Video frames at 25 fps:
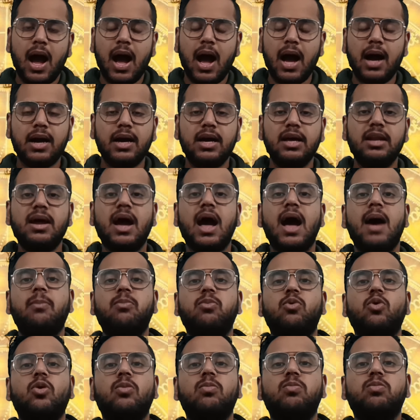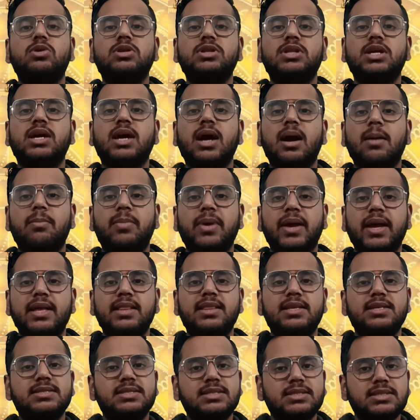अगर आपको बुद्ध का
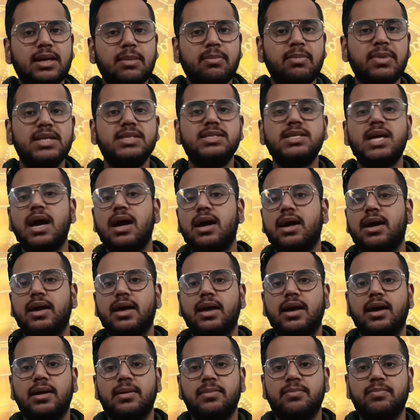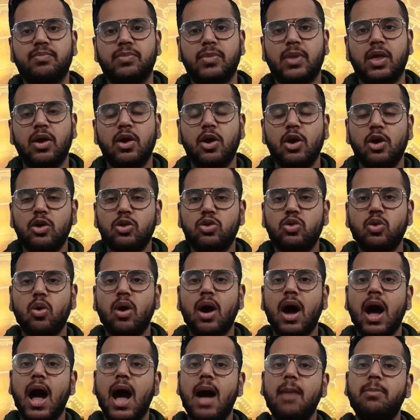भेद समझ आ गया तो
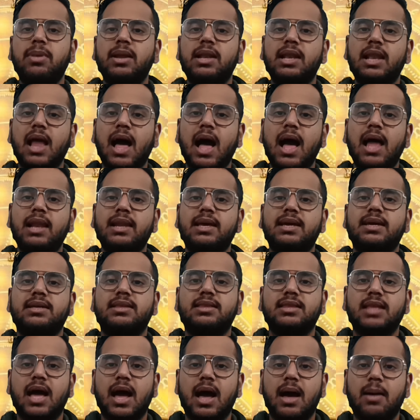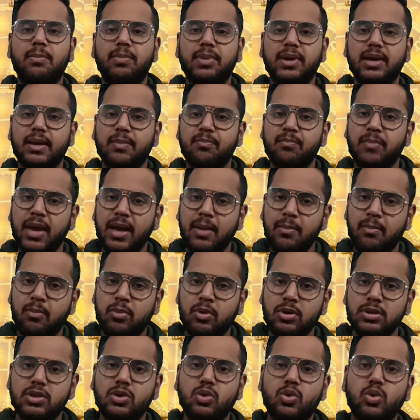आप लाल किताब में
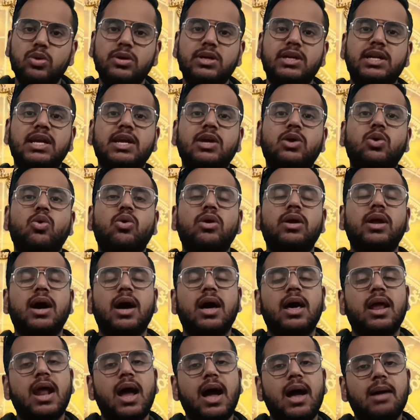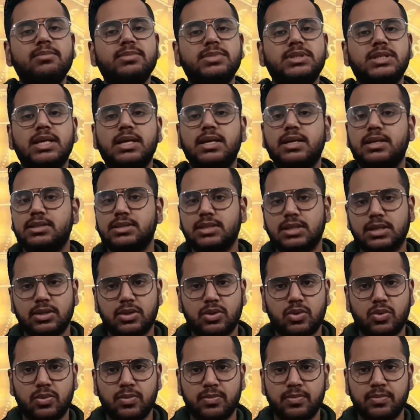बुद्ध को डिकोड आराम से कर
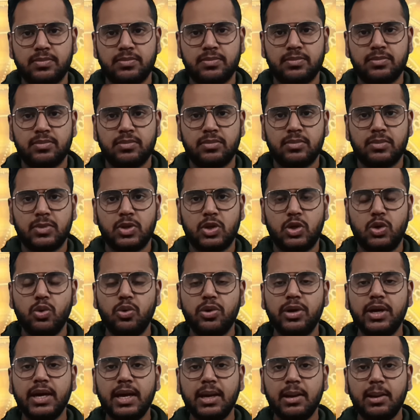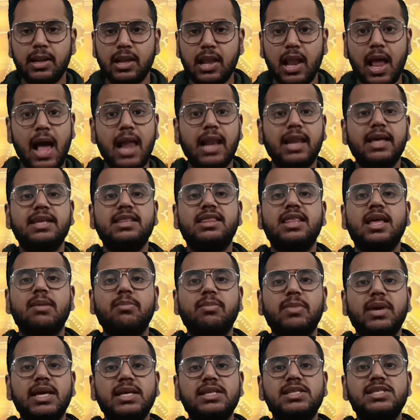सकते हो क्योंकि लाल किताब
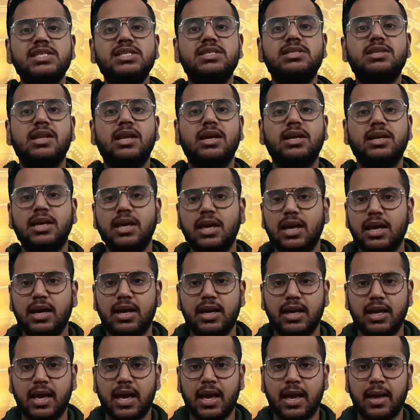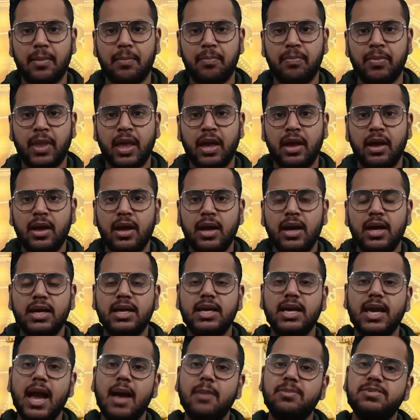में ये चीज़ लिखी गई है
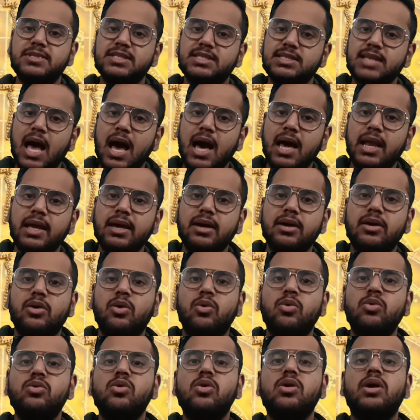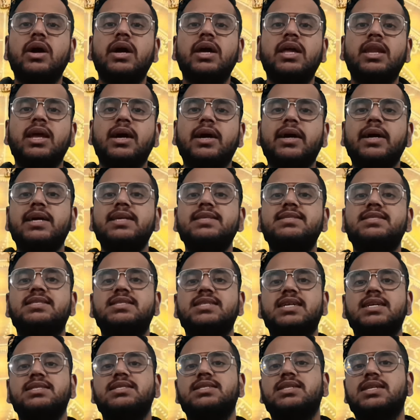कि आप सारे ग्रहों को कहीं ना कहीं
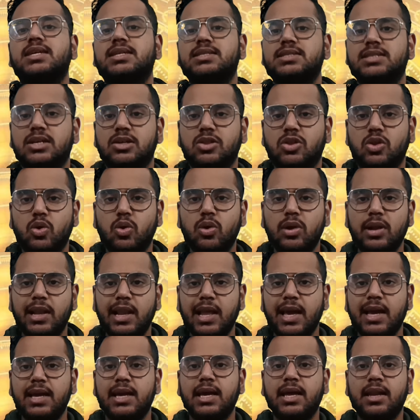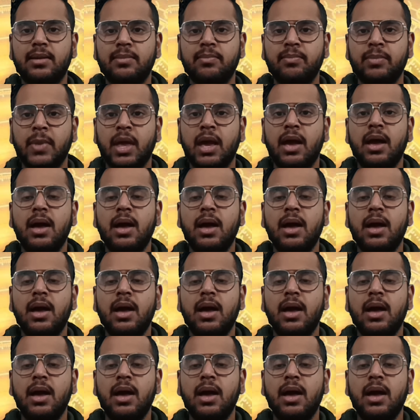जज कर सकते हो लेकिन